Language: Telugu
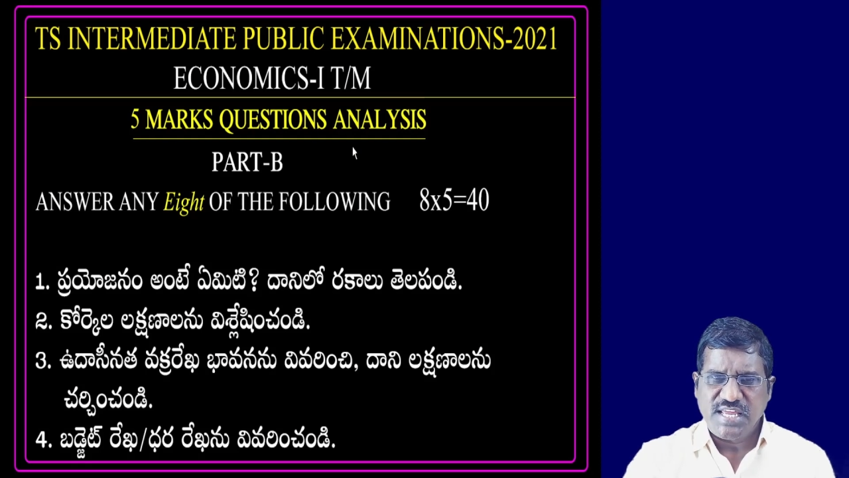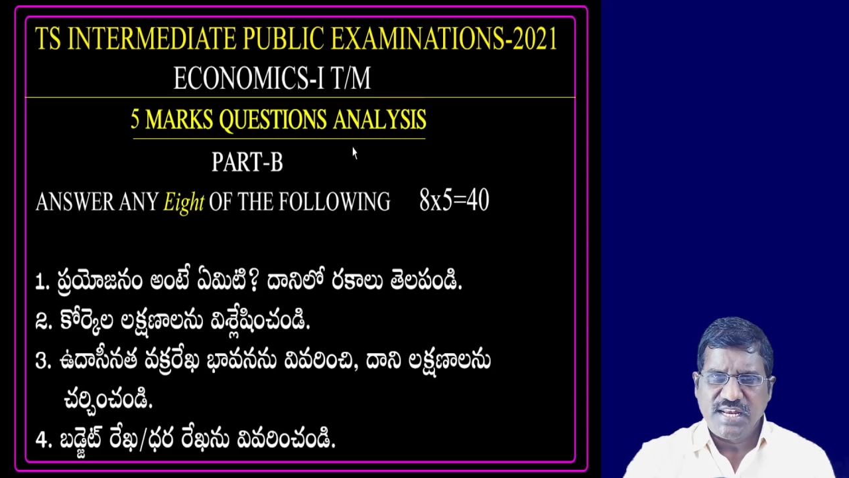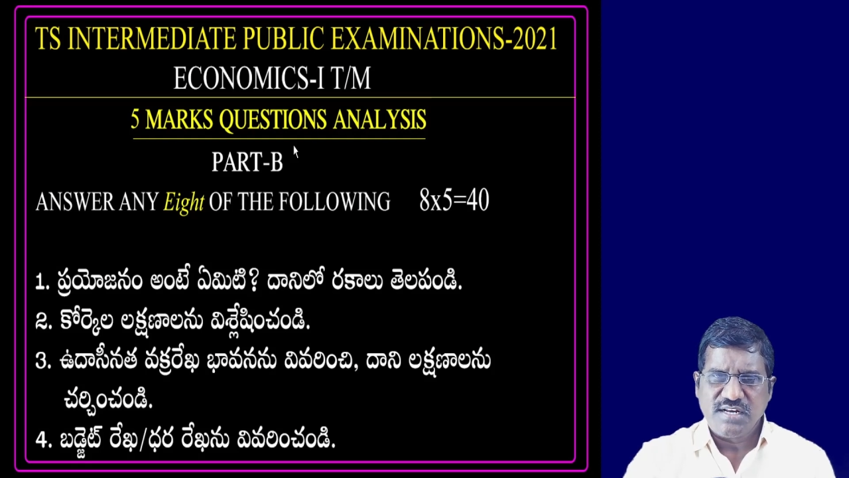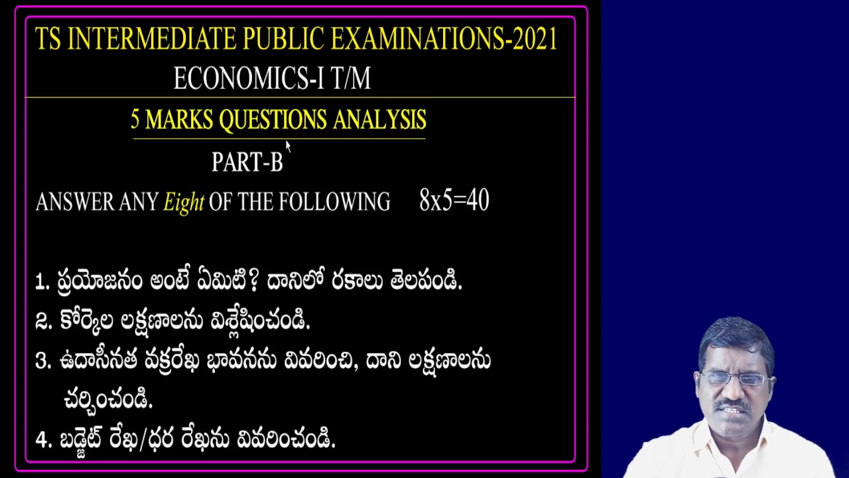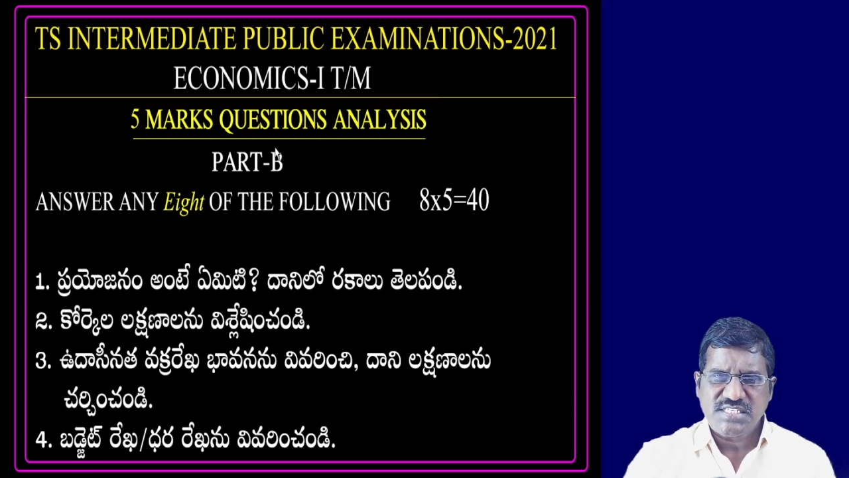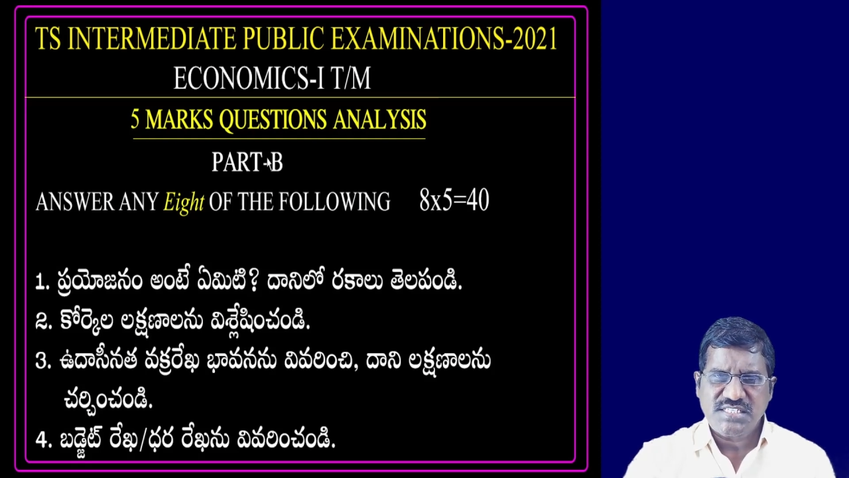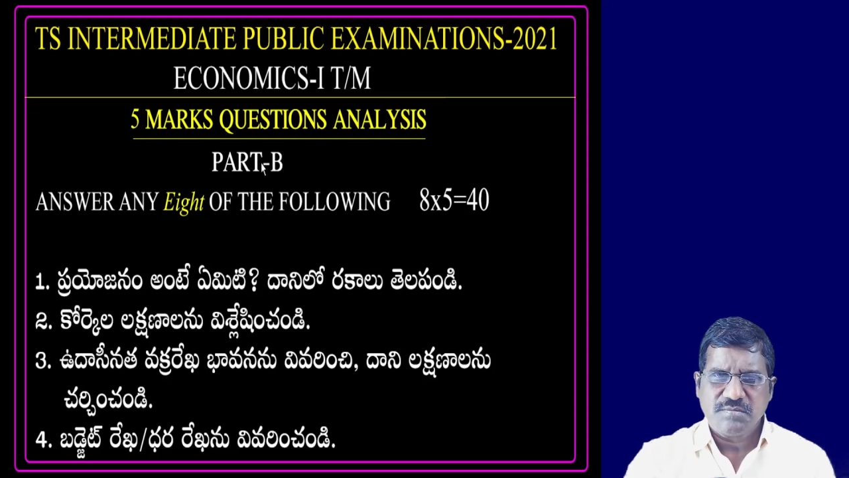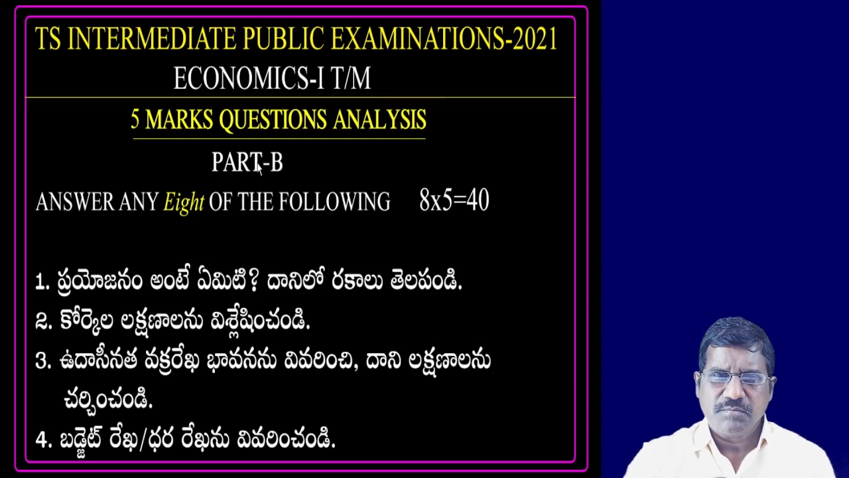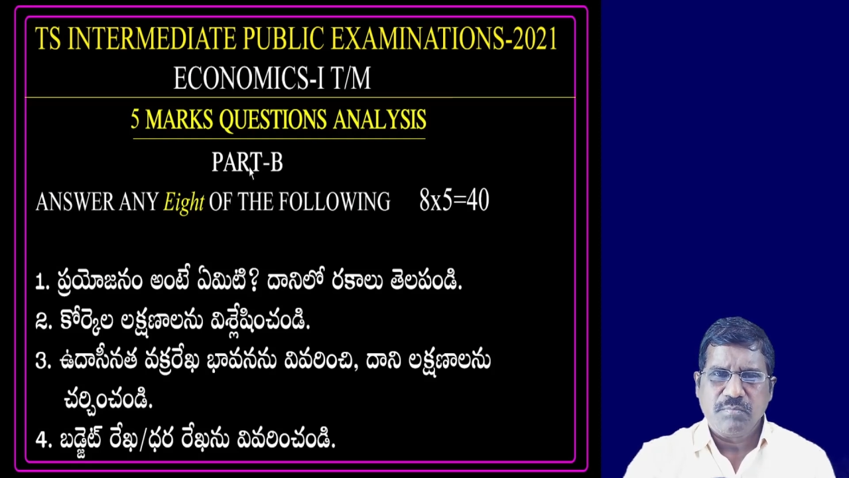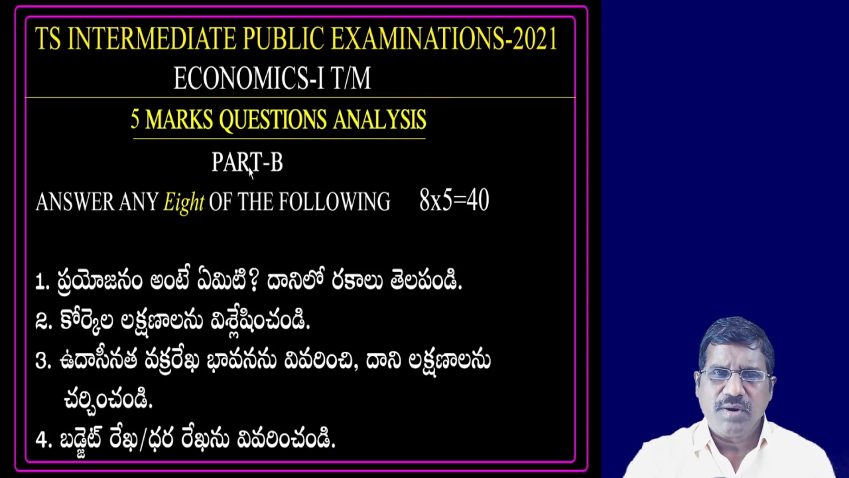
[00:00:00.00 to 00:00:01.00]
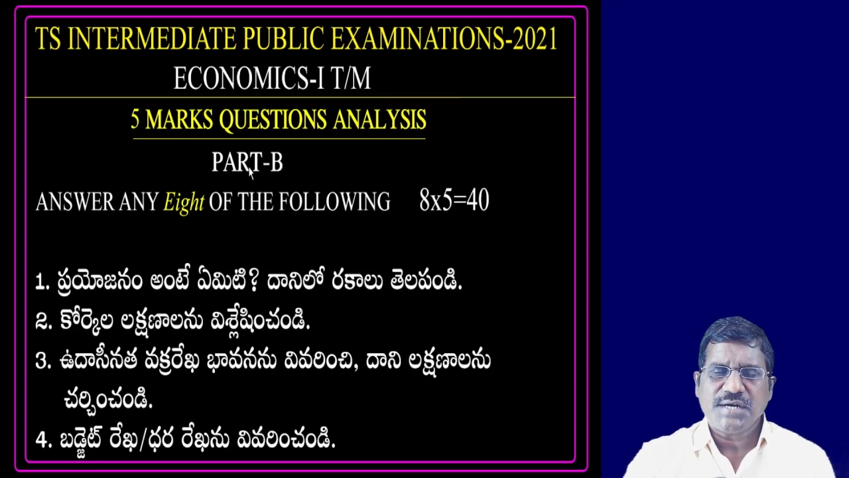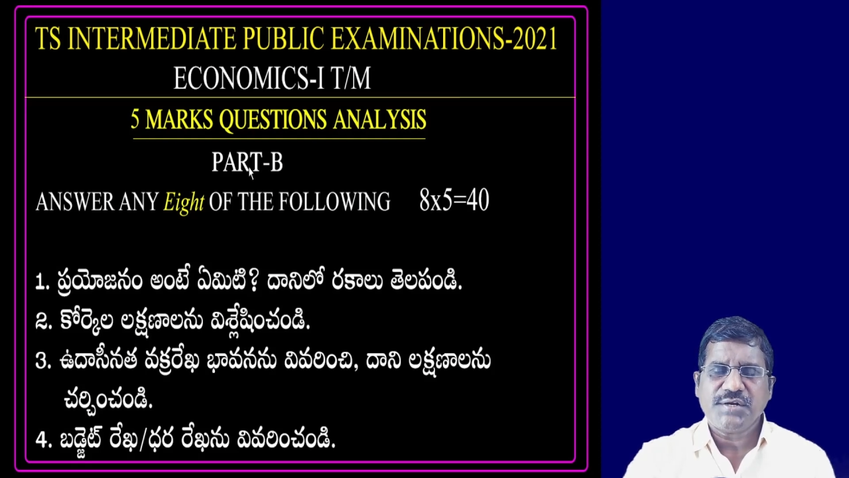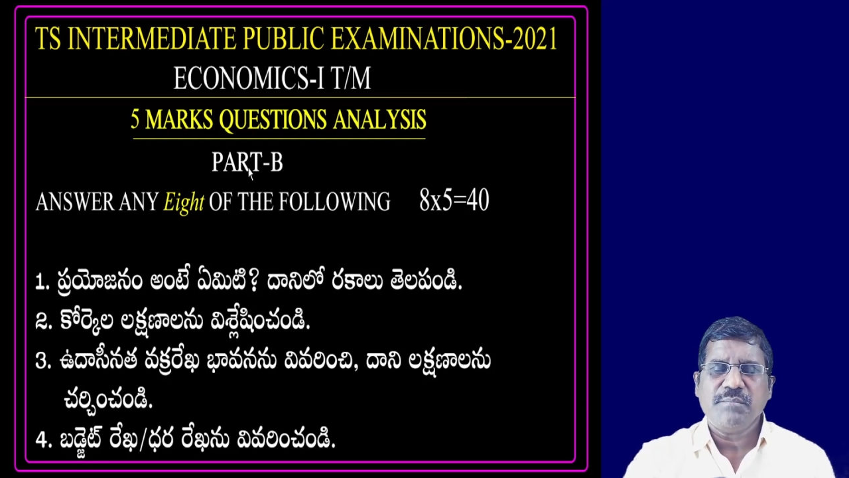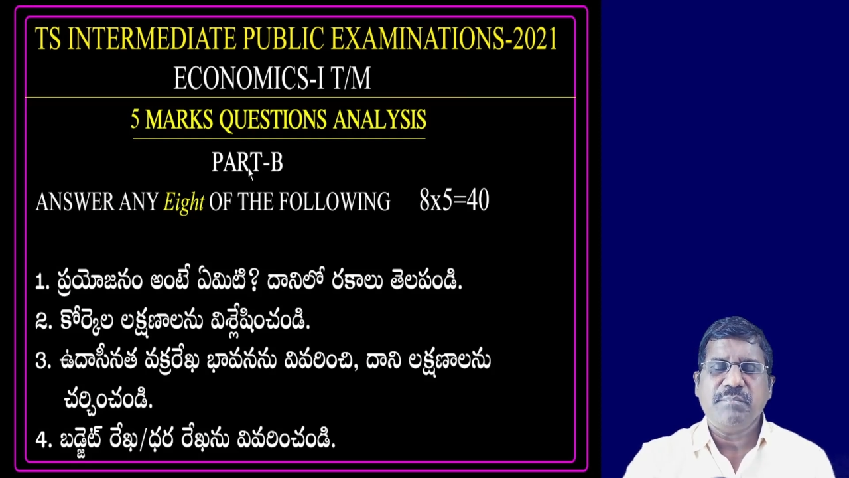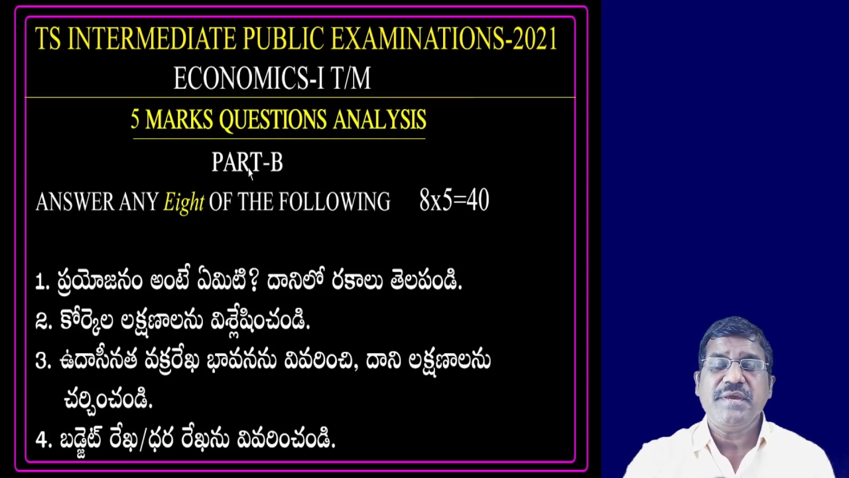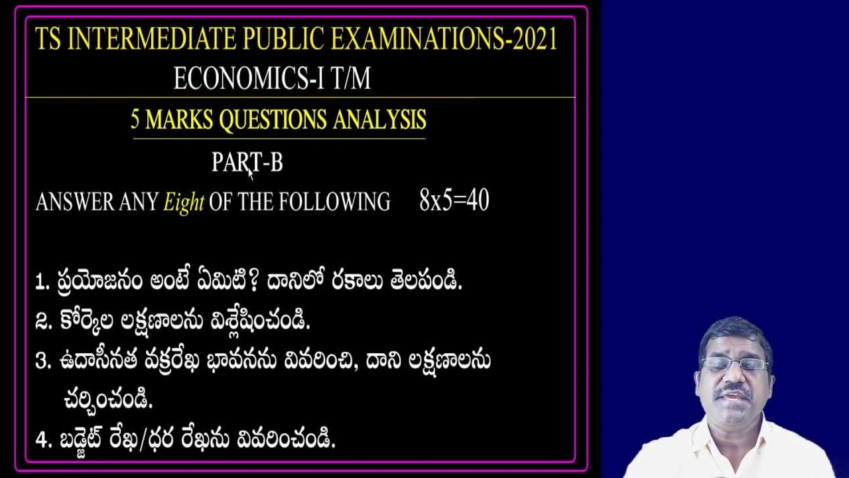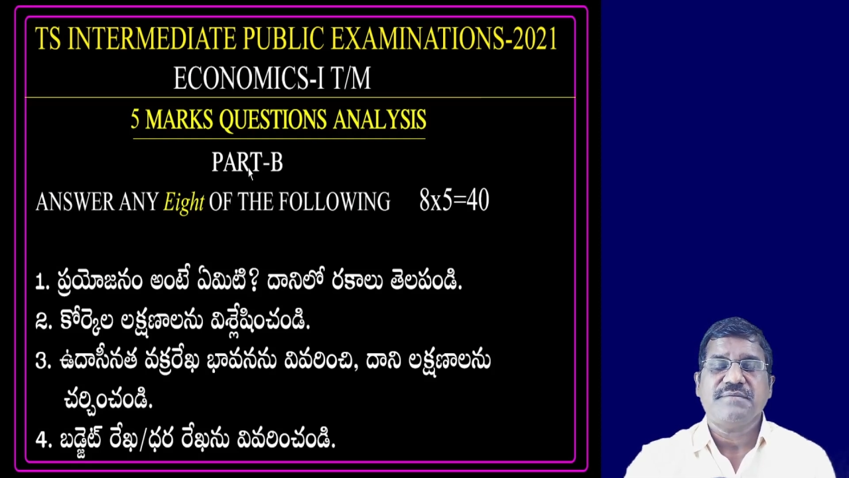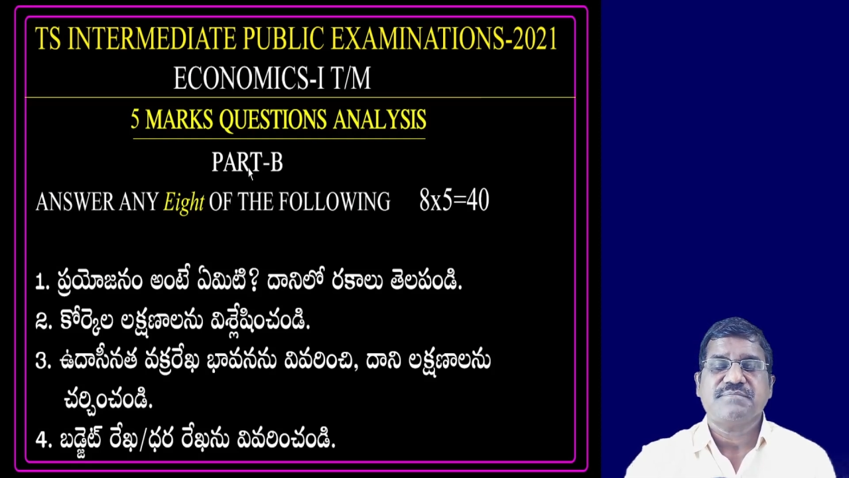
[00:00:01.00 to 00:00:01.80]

ఎనాలిసిస్ పార్ట్ బి